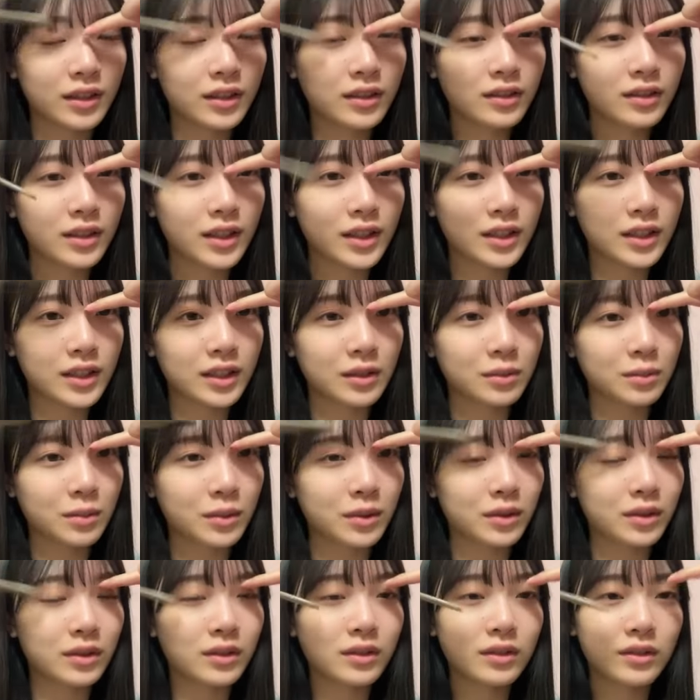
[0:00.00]
ゆうなちゃん
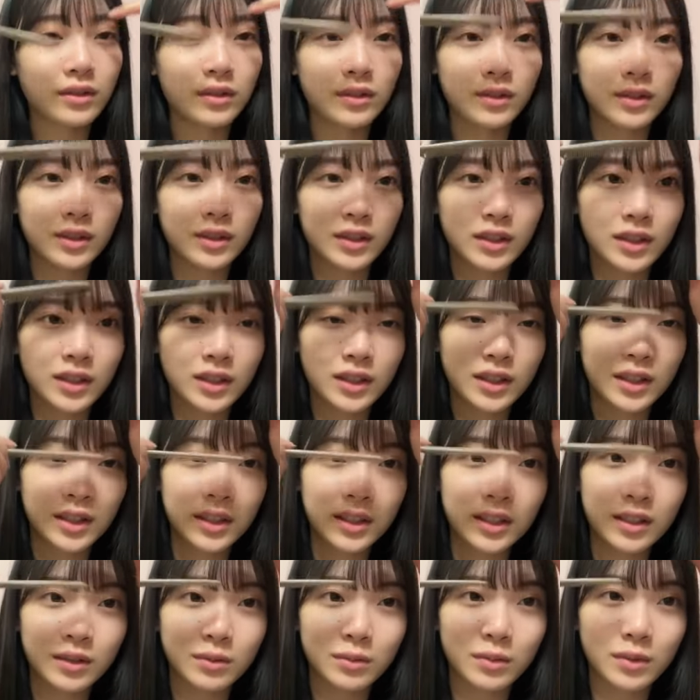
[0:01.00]
もなつき
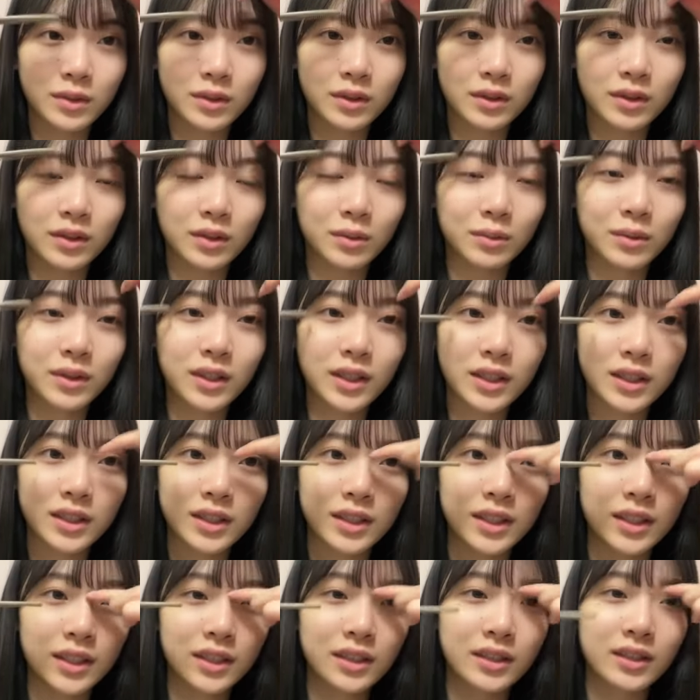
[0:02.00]
ちゃんも友
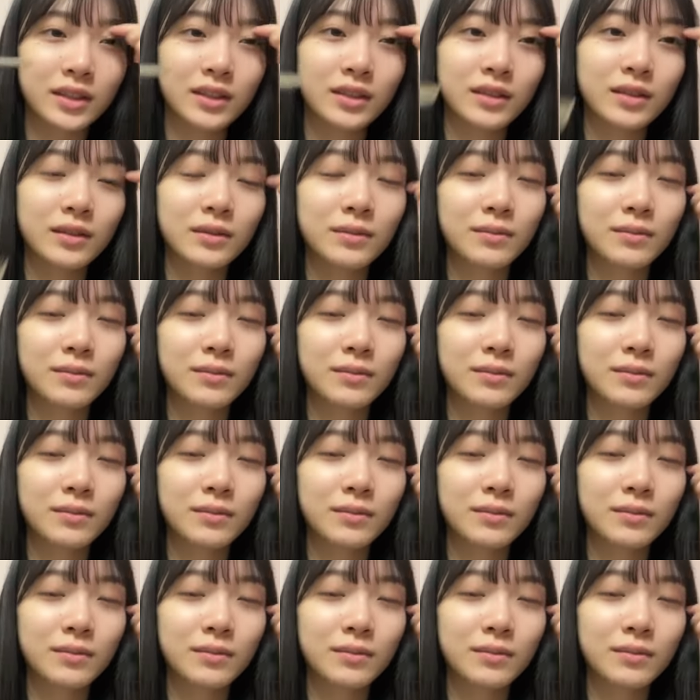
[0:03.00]
達です